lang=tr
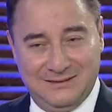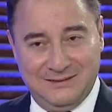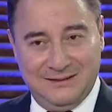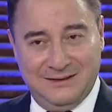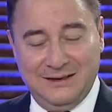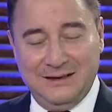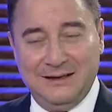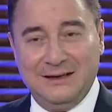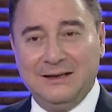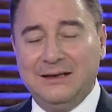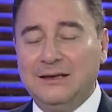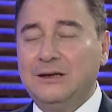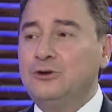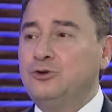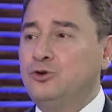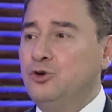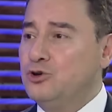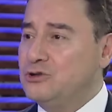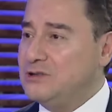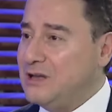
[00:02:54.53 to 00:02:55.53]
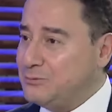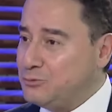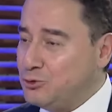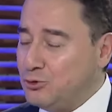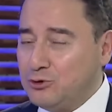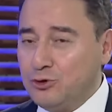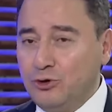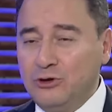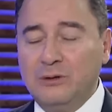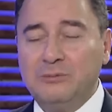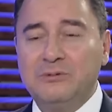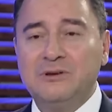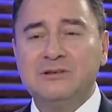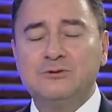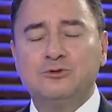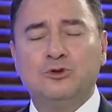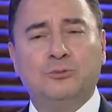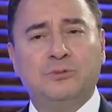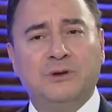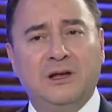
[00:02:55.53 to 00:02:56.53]
Evet gözlemci. Gözlemci ülke
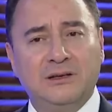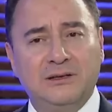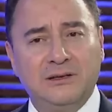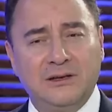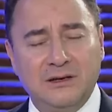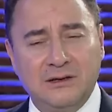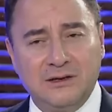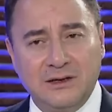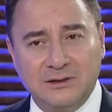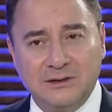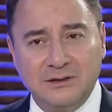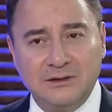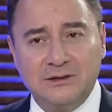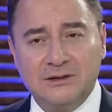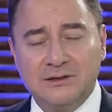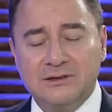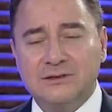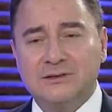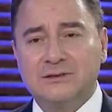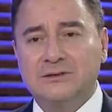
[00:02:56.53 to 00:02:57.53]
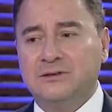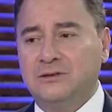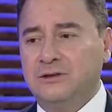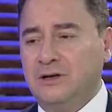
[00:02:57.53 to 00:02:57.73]
olabiliriz, toplantılara katılırız, Tabii.